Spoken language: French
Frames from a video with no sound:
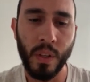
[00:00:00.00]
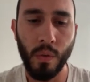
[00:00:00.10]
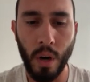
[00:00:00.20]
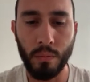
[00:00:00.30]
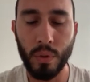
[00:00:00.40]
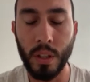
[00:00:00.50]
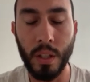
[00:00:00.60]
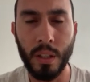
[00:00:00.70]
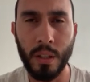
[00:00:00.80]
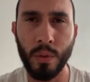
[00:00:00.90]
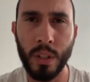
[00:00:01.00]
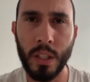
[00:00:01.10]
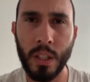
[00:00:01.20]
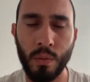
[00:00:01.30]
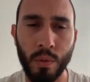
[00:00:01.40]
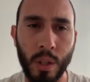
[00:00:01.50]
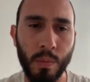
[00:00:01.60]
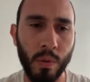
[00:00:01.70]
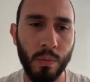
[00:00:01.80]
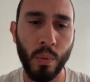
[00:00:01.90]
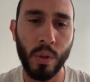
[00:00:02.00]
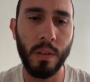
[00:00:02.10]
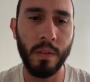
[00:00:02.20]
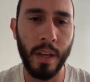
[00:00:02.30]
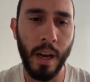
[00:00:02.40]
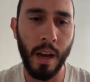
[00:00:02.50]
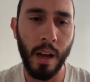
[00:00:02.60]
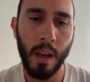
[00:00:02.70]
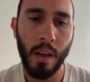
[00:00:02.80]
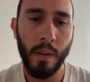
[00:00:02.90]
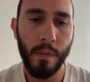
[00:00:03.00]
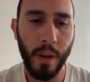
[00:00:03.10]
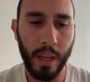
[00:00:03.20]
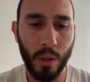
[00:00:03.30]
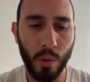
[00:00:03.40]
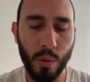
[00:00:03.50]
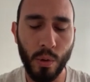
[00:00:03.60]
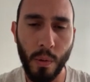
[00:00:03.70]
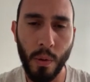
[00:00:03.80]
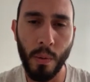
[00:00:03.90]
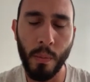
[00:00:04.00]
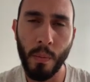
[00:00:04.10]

voilà, c'était aussi ce qui nous a, je pense, motivés à, faire quelque chose de